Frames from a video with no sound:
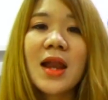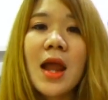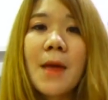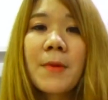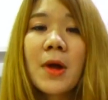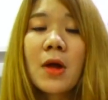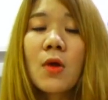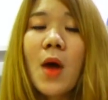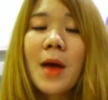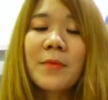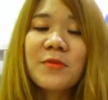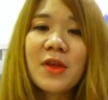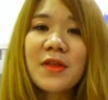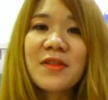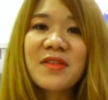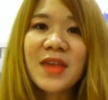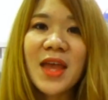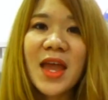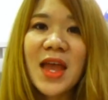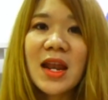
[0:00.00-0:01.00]
และเพื่อความชั
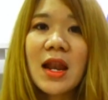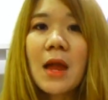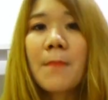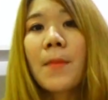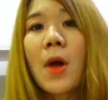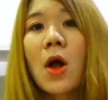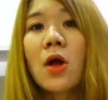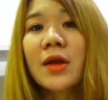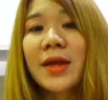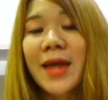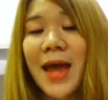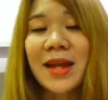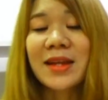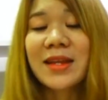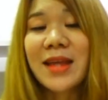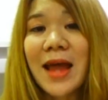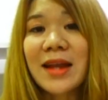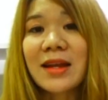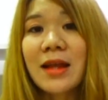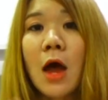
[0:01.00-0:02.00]
ดเจนและป้องกัน
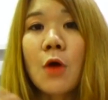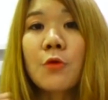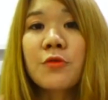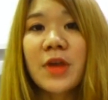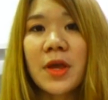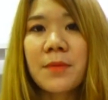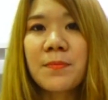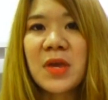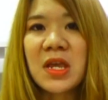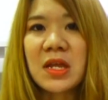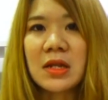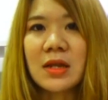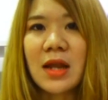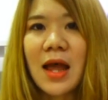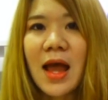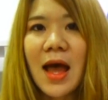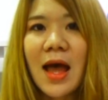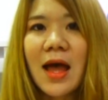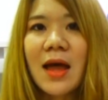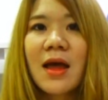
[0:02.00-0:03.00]
การเข้าใจผิด
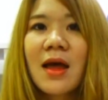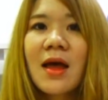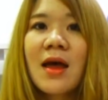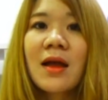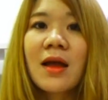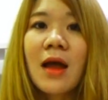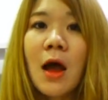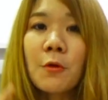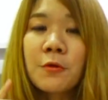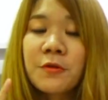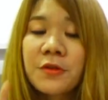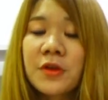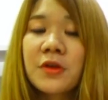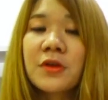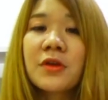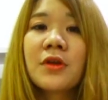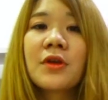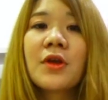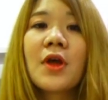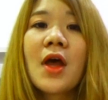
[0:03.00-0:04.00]
นะคะเขาจึ
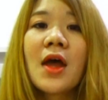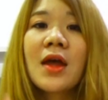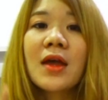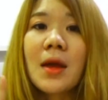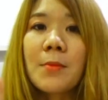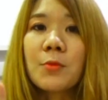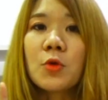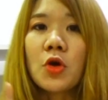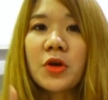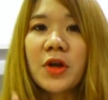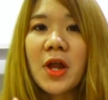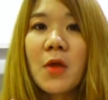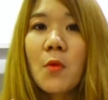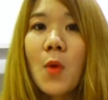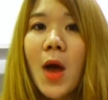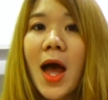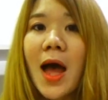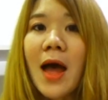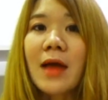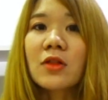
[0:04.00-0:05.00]
งกำหนดให้
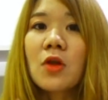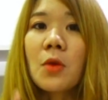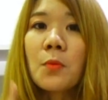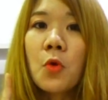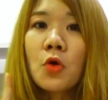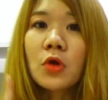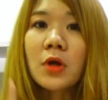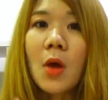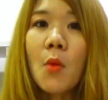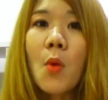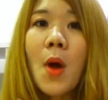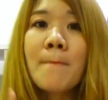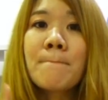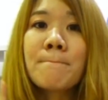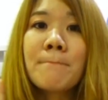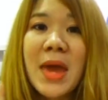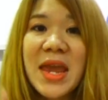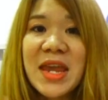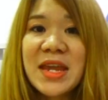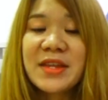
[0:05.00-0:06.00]
ว่าต้องพูดคำว่า
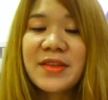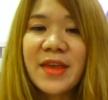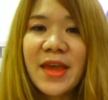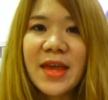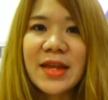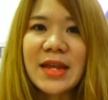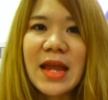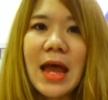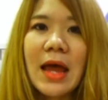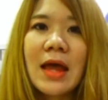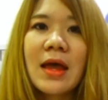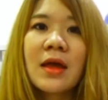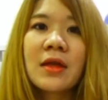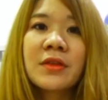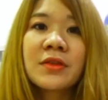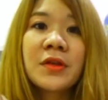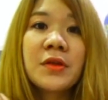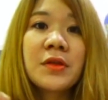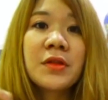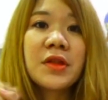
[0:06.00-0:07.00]
Mayday เนี่ย
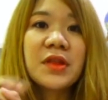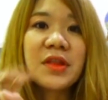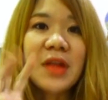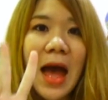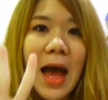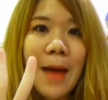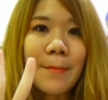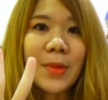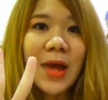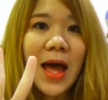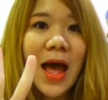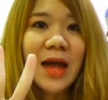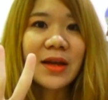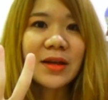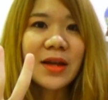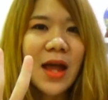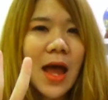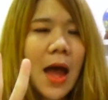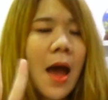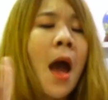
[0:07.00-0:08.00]
ถึงสามครั้ง
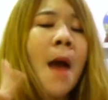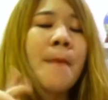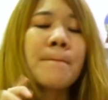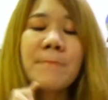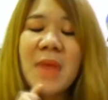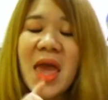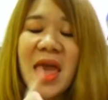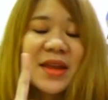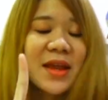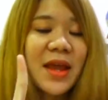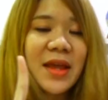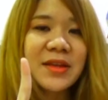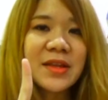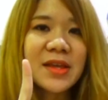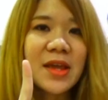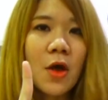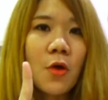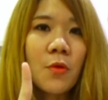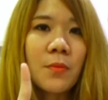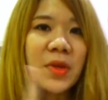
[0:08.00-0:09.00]
นะคะ Mayday
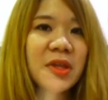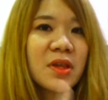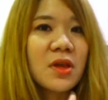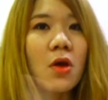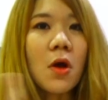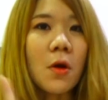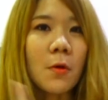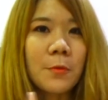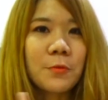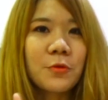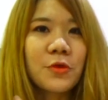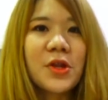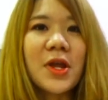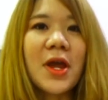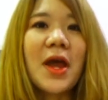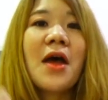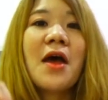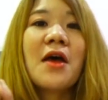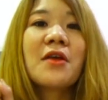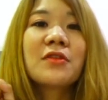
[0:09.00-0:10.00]
เดียวไม่ใช่ขอความช่วยเหลื
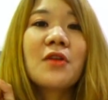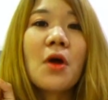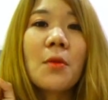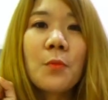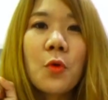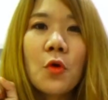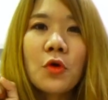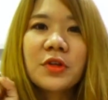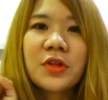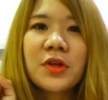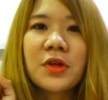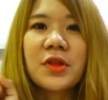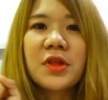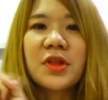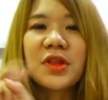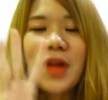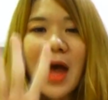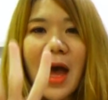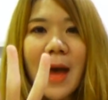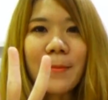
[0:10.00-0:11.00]
อต้องพูดถึง
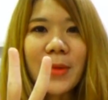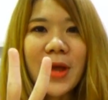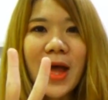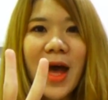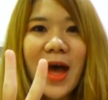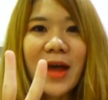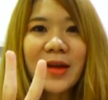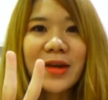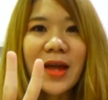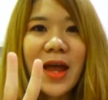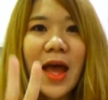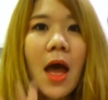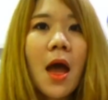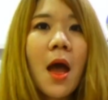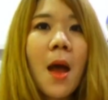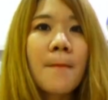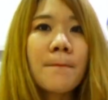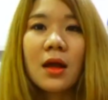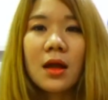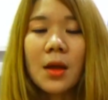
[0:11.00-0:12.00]
สามครั้งนะคะ
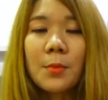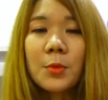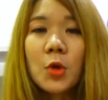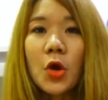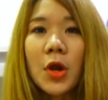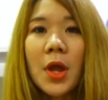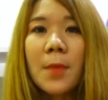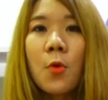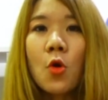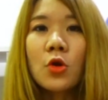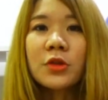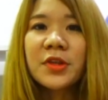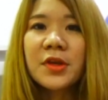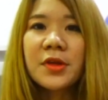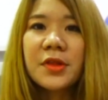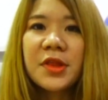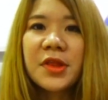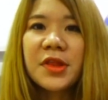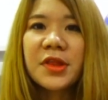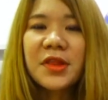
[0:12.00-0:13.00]
กำหนดให้พูดถึ
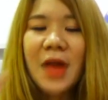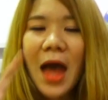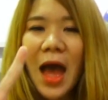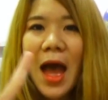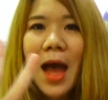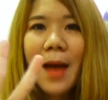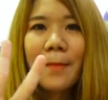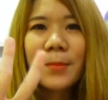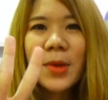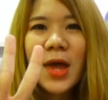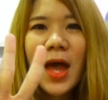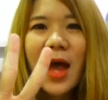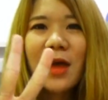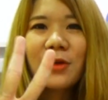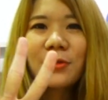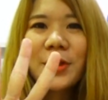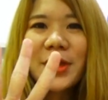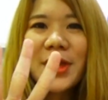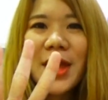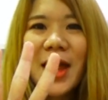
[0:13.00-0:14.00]
งสามครั้
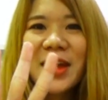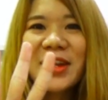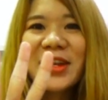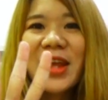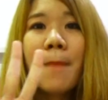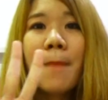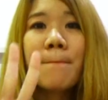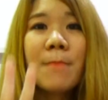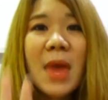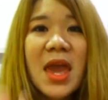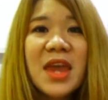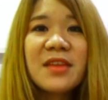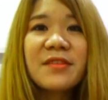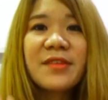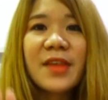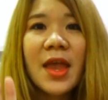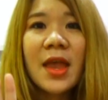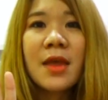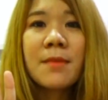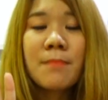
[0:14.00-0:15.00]
งด้วยกัค่ะ
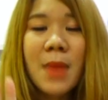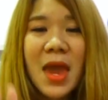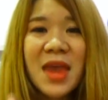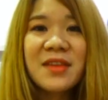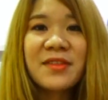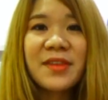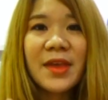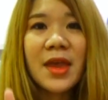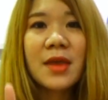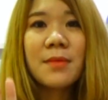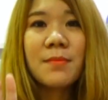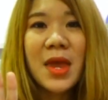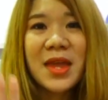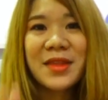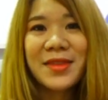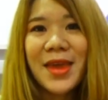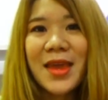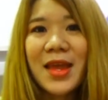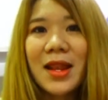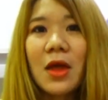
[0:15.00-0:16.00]
Mayday Mayday
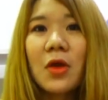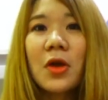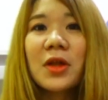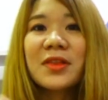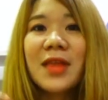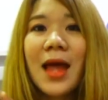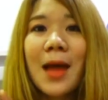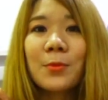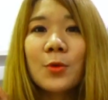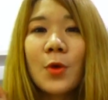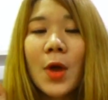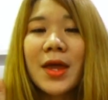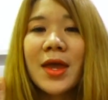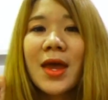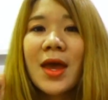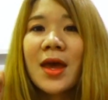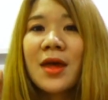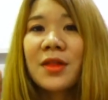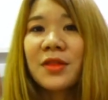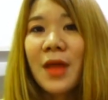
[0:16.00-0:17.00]
Mayday แล้วก็ตามด้วย
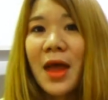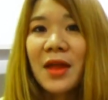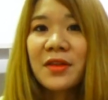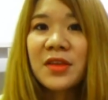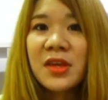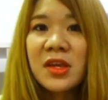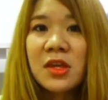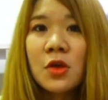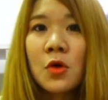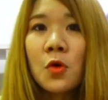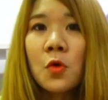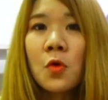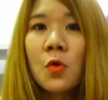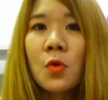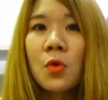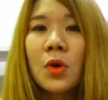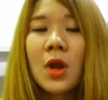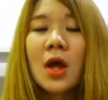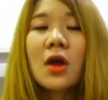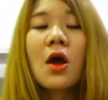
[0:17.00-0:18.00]
สถานที่อยู่
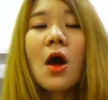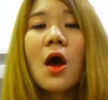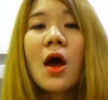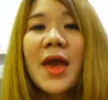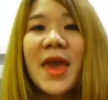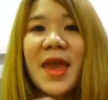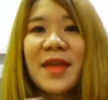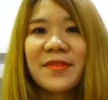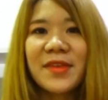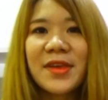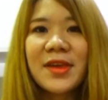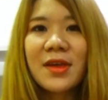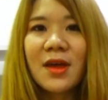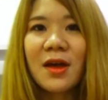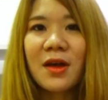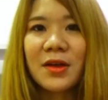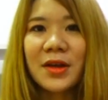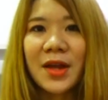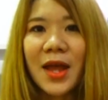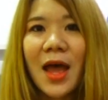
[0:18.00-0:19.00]
แล้วก็เหตุที่
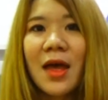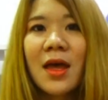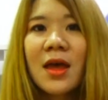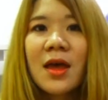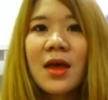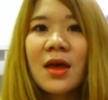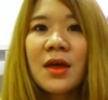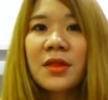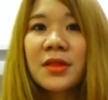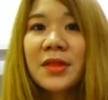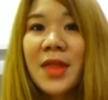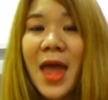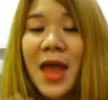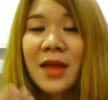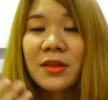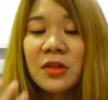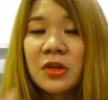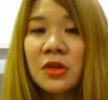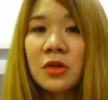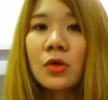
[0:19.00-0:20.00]
เกิดนะคะแสด
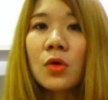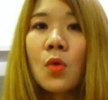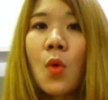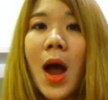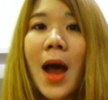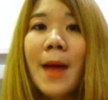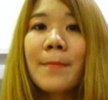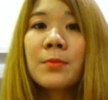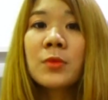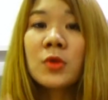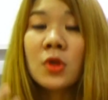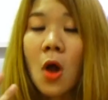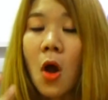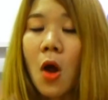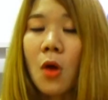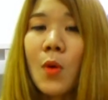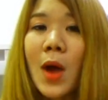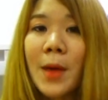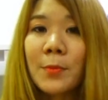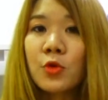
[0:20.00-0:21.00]
งถึงความข
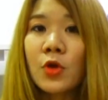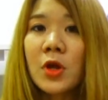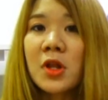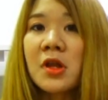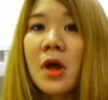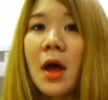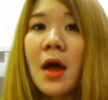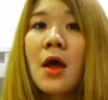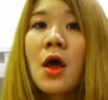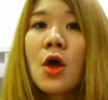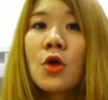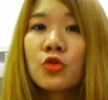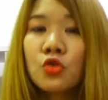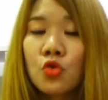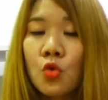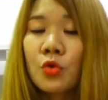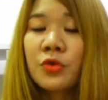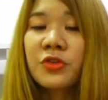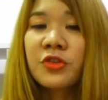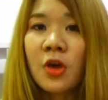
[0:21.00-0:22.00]
อความช่วยเหลือ
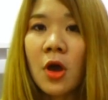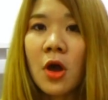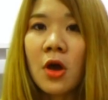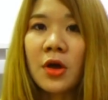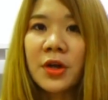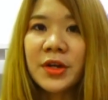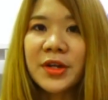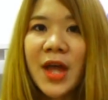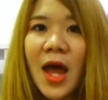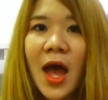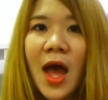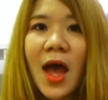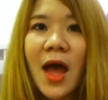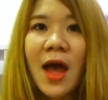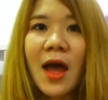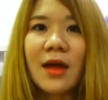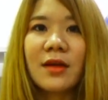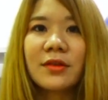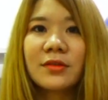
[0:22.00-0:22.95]
ฉุกเฉินค่ะ